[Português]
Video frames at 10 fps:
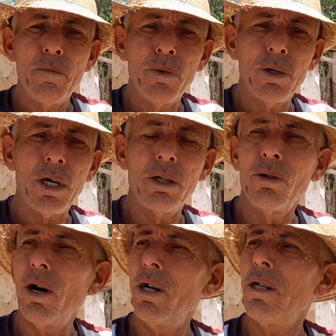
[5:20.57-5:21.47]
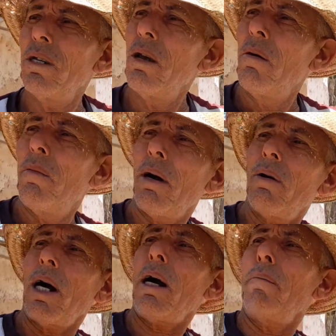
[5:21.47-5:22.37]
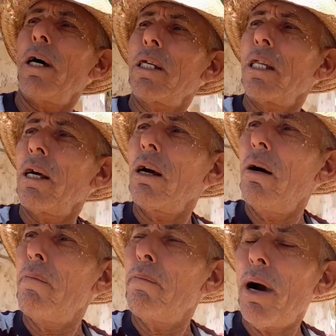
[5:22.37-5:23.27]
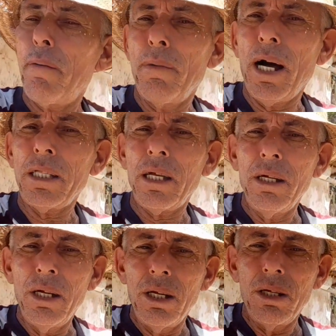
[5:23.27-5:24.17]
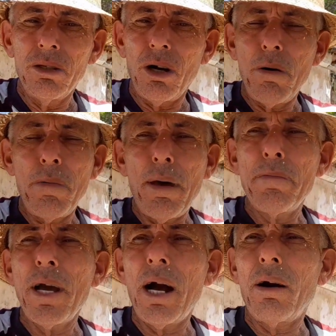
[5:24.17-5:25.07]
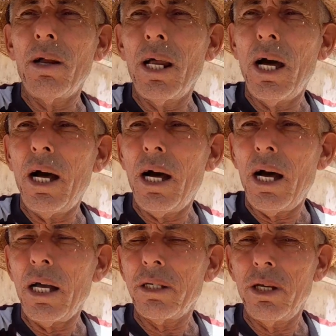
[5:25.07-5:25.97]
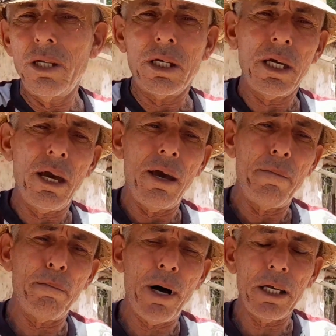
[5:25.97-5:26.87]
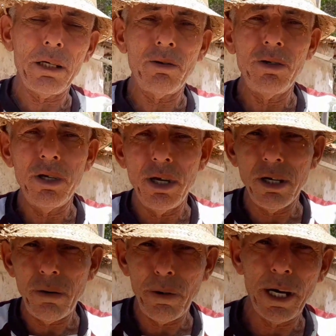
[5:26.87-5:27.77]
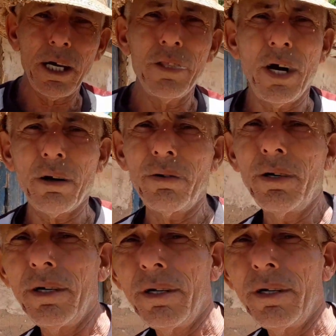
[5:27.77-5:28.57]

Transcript: Porque nós pegamos uma cabaça d'água, vamos para a mata, e nós bebemos água lá, a sede que é, passa quando você enche a barriga d'água.